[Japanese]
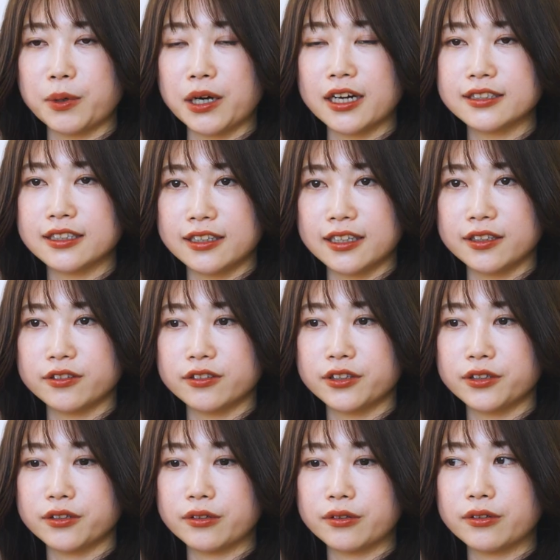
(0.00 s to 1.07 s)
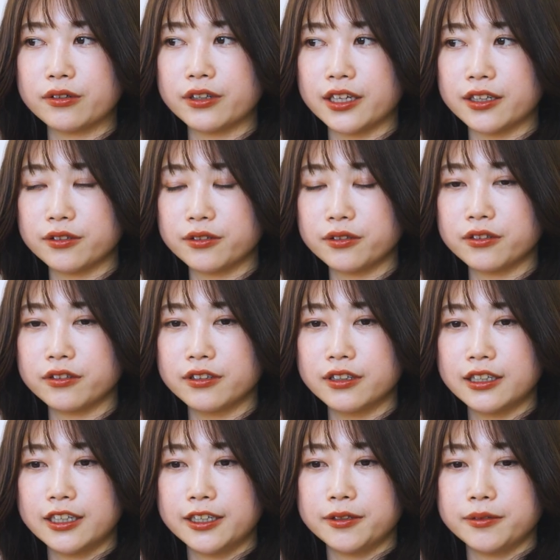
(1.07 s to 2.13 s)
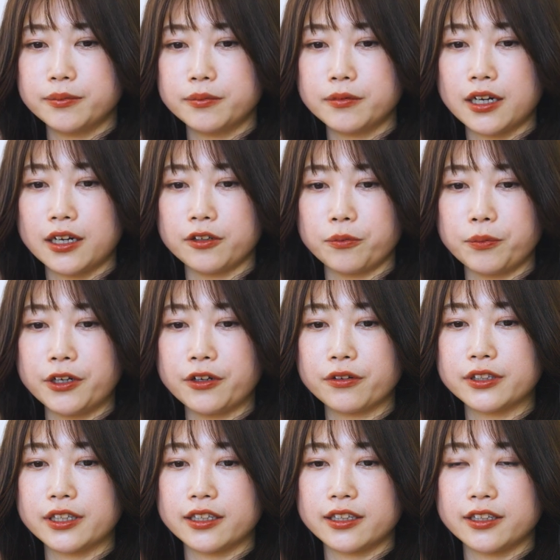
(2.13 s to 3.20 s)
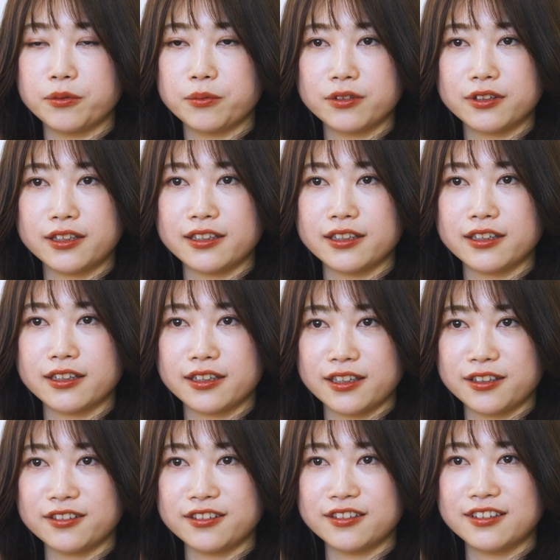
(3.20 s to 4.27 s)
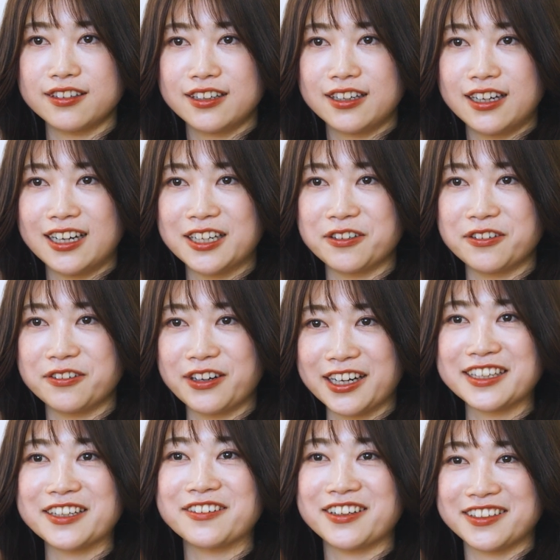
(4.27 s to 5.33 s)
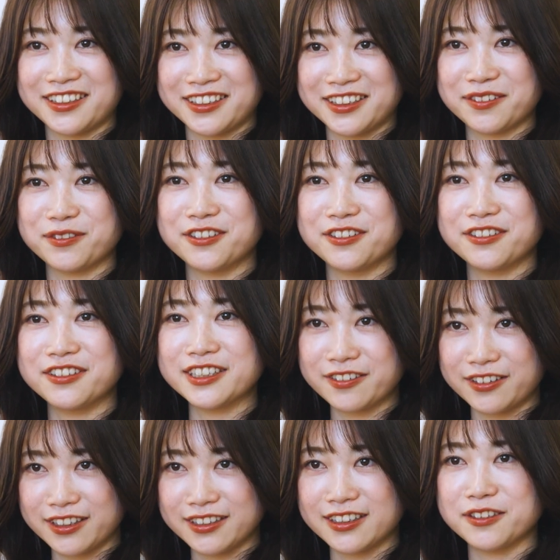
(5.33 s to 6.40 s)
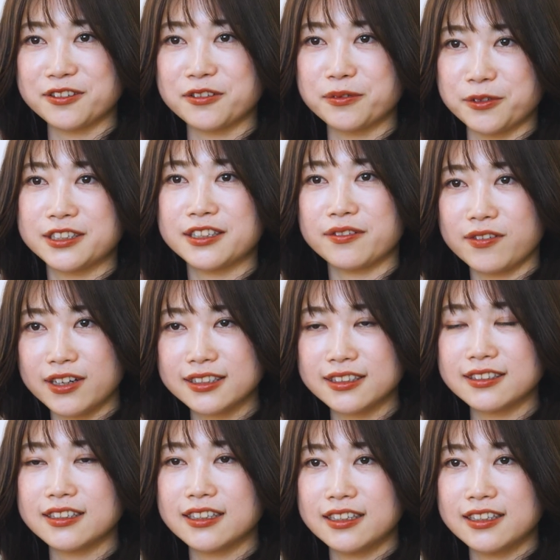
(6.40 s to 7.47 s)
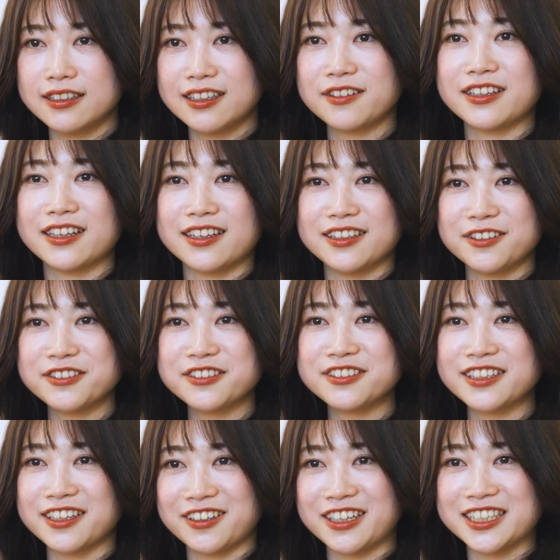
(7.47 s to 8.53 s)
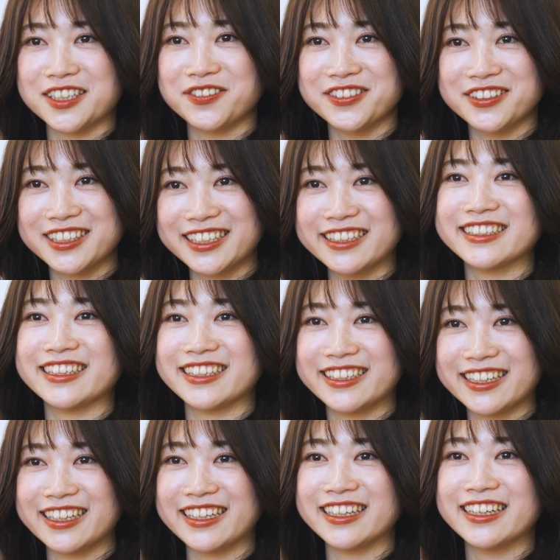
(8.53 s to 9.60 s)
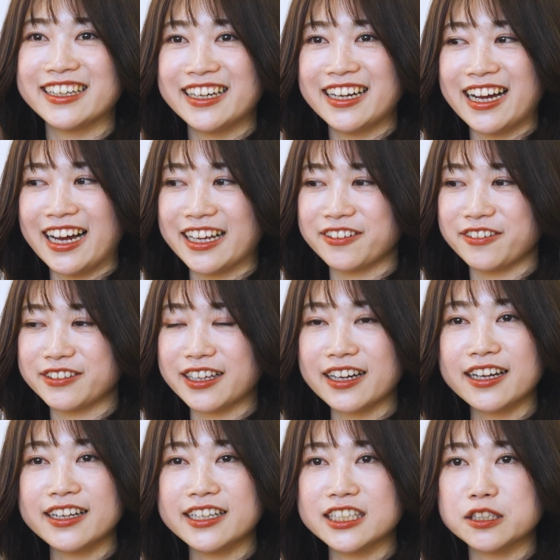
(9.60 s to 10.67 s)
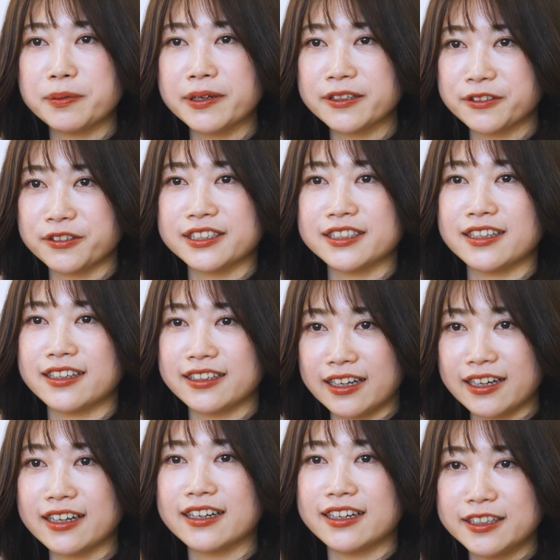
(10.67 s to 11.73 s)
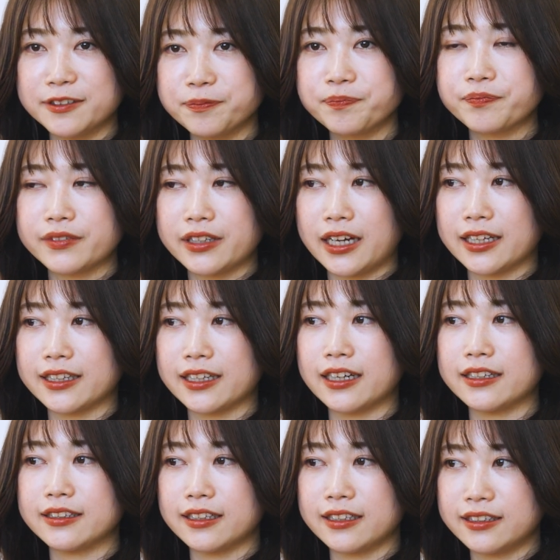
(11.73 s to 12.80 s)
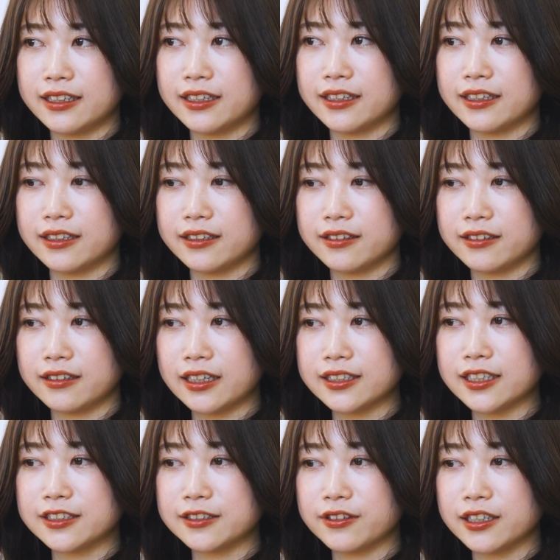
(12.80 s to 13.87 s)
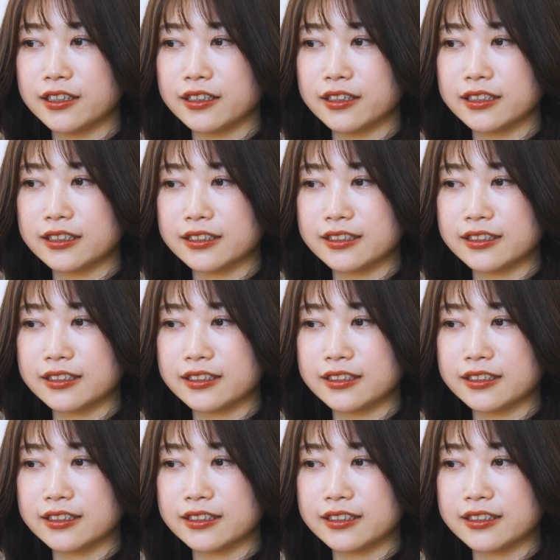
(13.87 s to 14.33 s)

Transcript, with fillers: 任せていくっていうところをやるとあの魅力的に思っていただけるあの若手の方々も多いのかなと思ってます。なので40代の方もいらっしゃってあのお互いリスペクトし合いながら働いていて私たちは